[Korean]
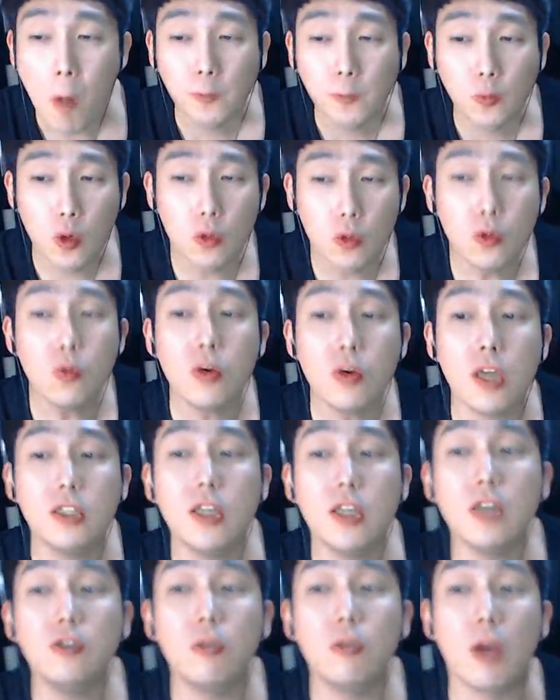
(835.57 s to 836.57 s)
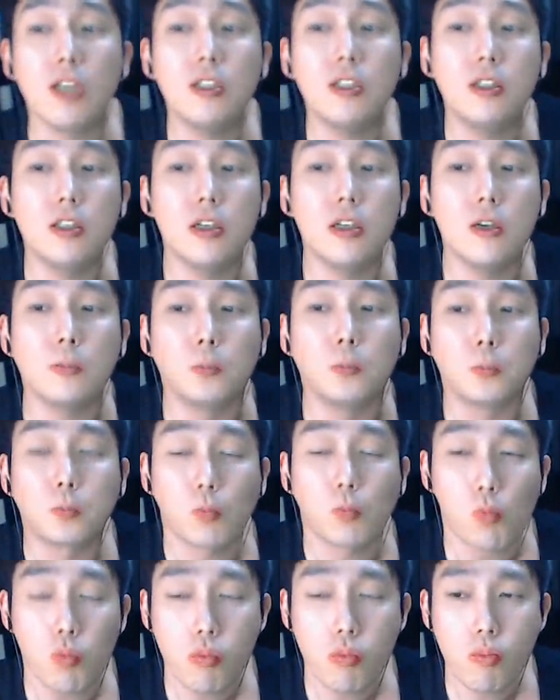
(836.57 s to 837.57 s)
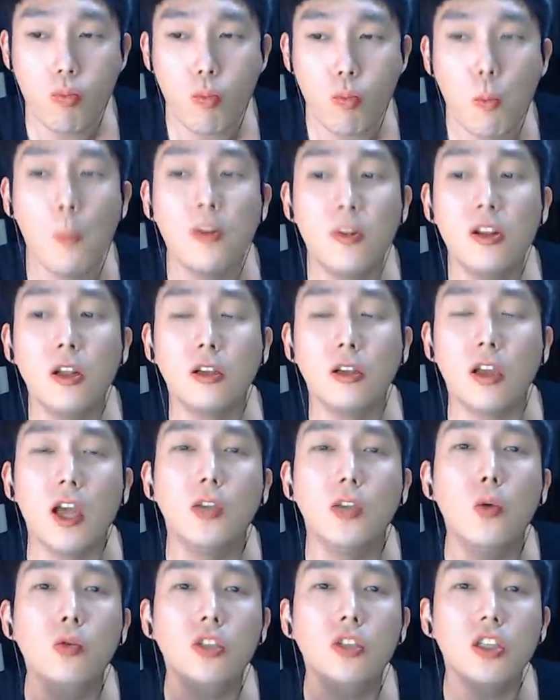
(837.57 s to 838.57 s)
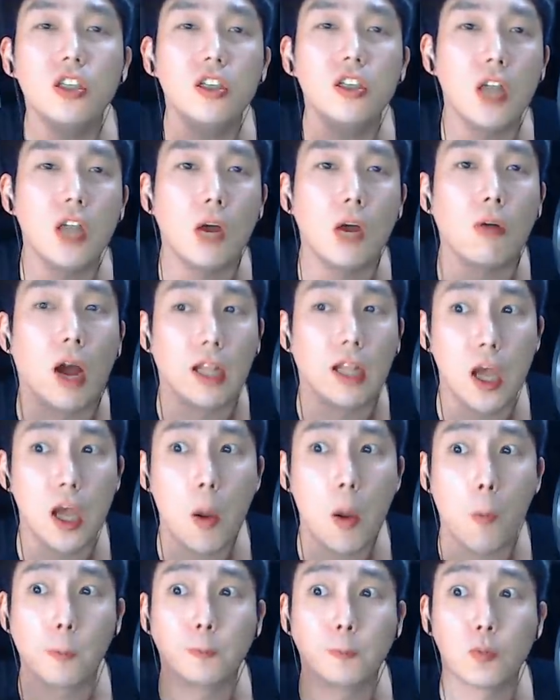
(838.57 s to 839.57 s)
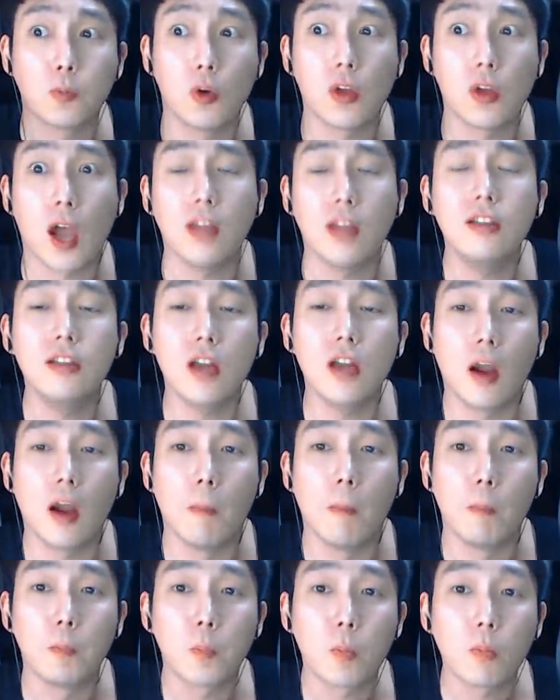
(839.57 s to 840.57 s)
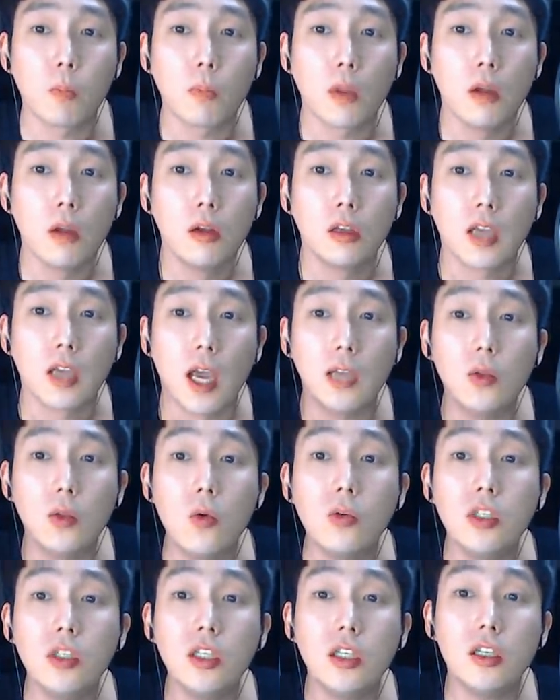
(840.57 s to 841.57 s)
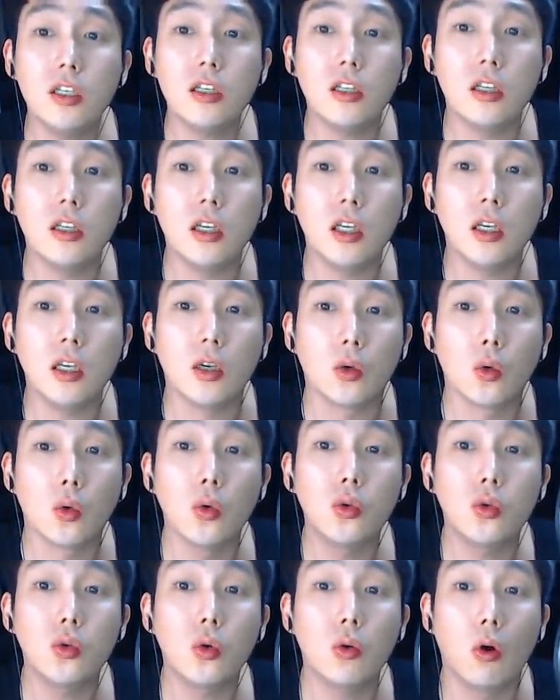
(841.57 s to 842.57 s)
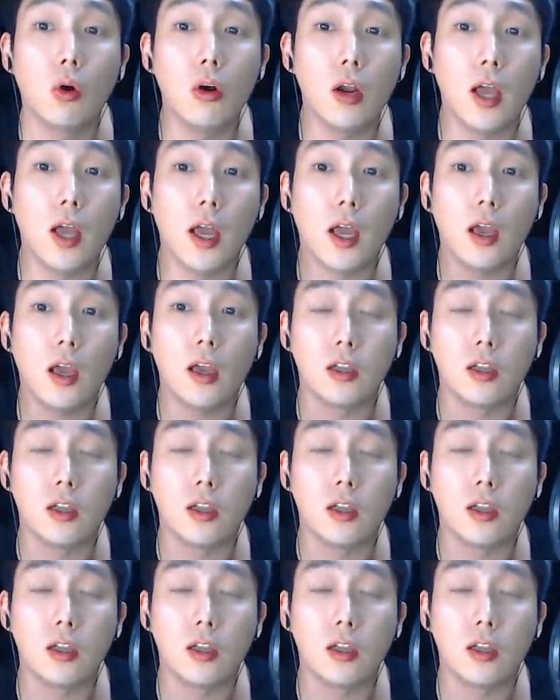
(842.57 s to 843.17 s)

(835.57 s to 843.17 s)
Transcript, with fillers: 교촌 간장도 맛있지 근데 얘는 개동치킨이라고 아냐? 여기 아는 사람 개동치킨이 교촌 원래